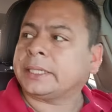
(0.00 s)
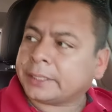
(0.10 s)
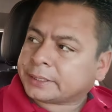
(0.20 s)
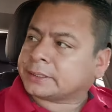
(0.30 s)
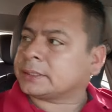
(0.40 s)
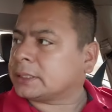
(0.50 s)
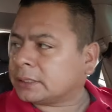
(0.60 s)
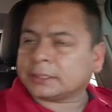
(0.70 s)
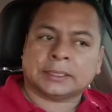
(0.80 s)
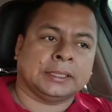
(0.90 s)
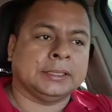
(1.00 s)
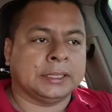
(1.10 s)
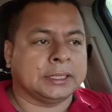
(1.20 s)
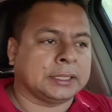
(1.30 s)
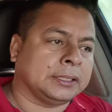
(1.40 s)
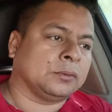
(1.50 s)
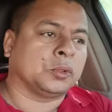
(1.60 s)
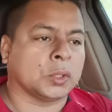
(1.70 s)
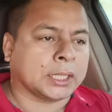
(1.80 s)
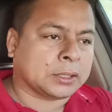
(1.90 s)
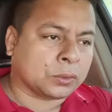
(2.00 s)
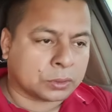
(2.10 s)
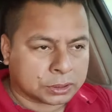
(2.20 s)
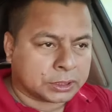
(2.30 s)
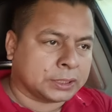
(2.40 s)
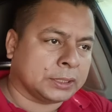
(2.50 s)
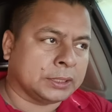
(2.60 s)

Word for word: Este, y ella tiene el número 14